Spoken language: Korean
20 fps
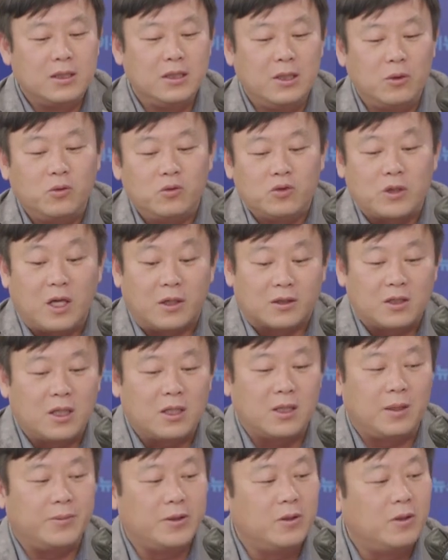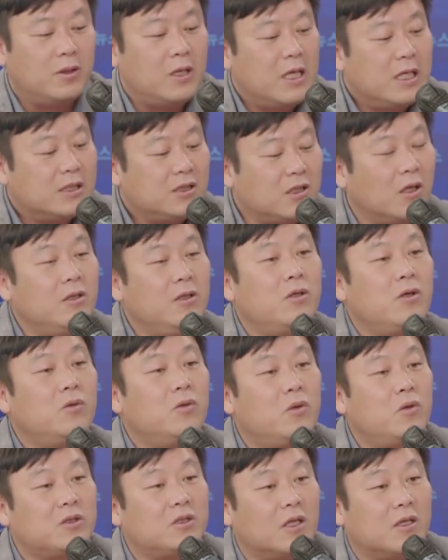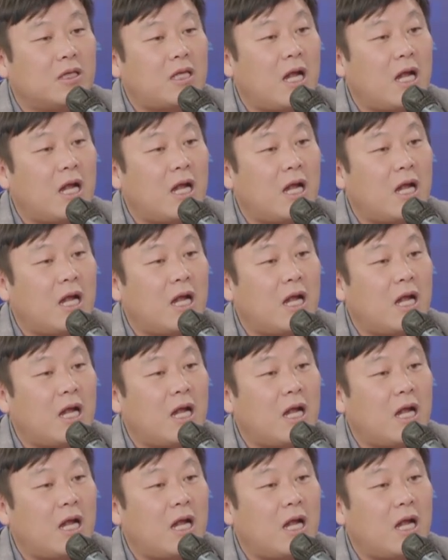인원 추산 어떻게 하냐면요 전년도 전달